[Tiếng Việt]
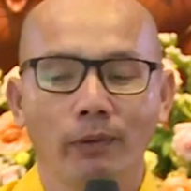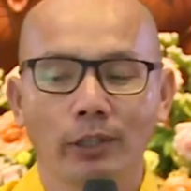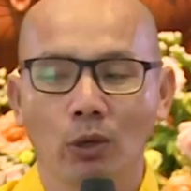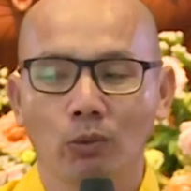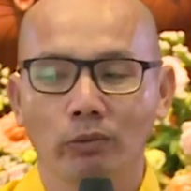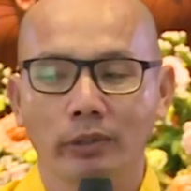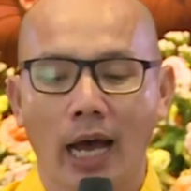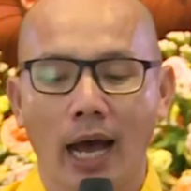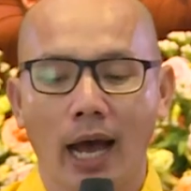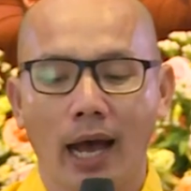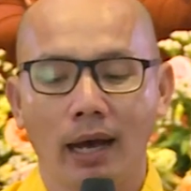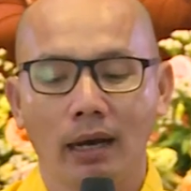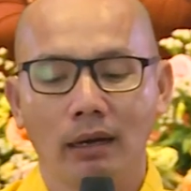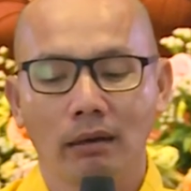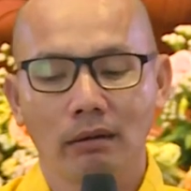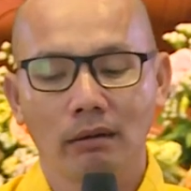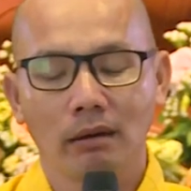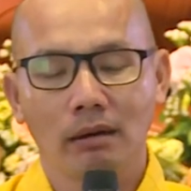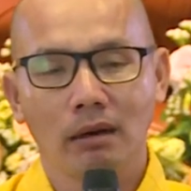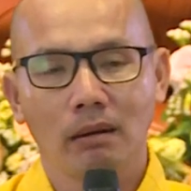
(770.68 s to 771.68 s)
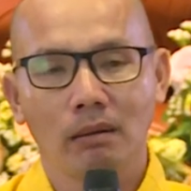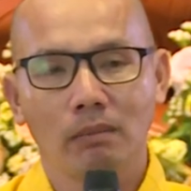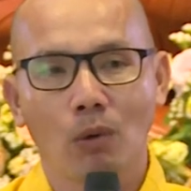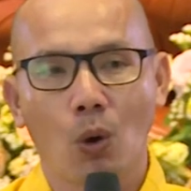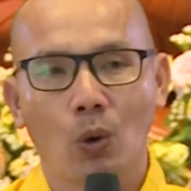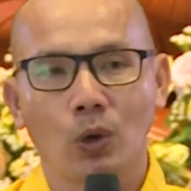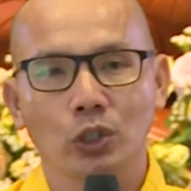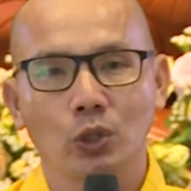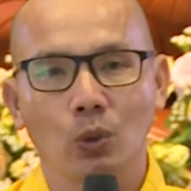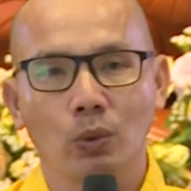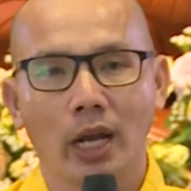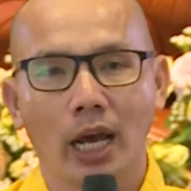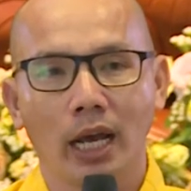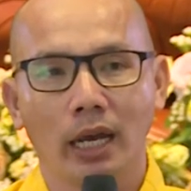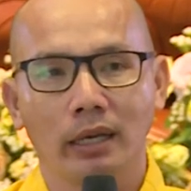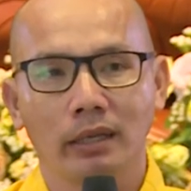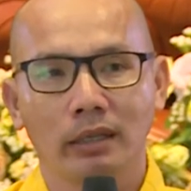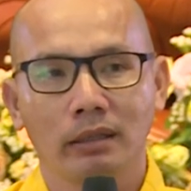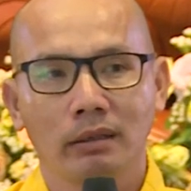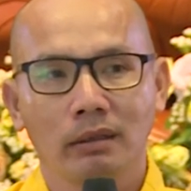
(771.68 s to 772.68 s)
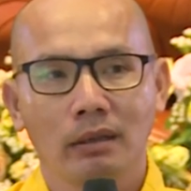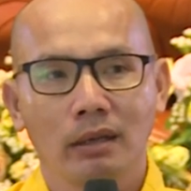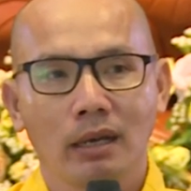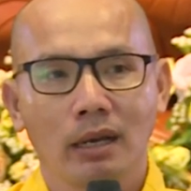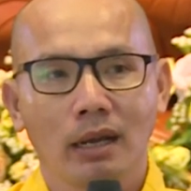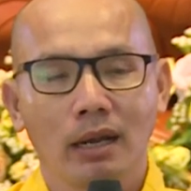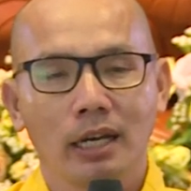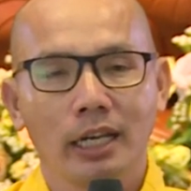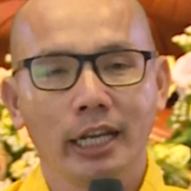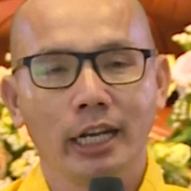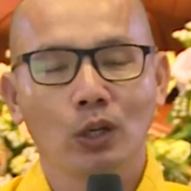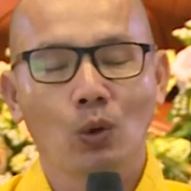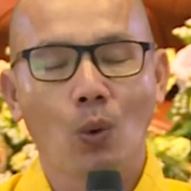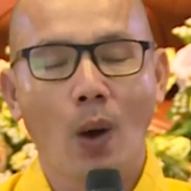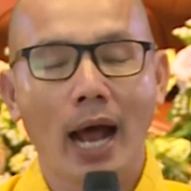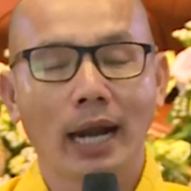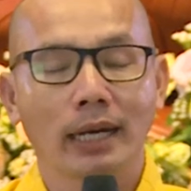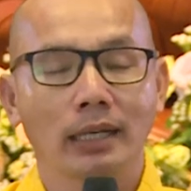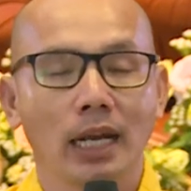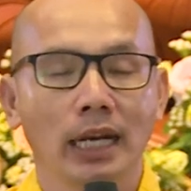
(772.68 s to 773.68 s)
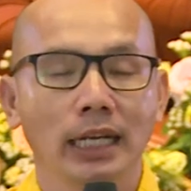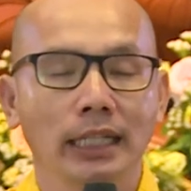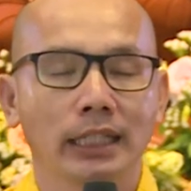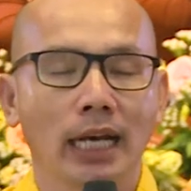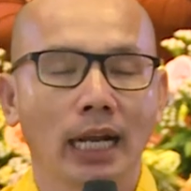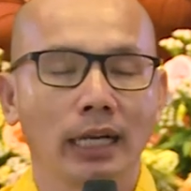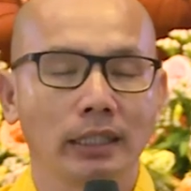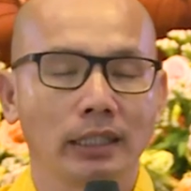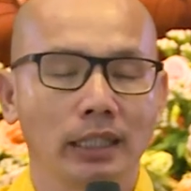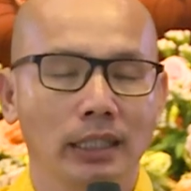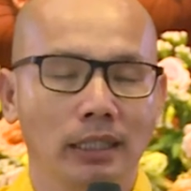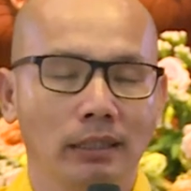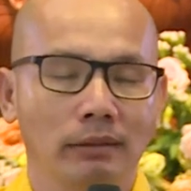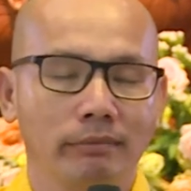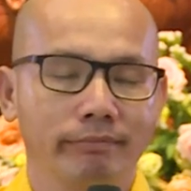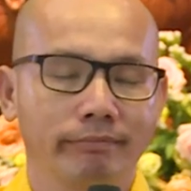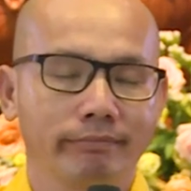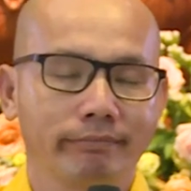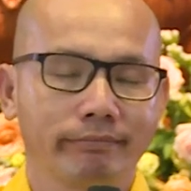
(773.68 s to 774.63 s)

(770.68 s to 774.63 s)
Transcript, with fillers: với chúng ta một cái chủ đề liên quan đến thần tượng.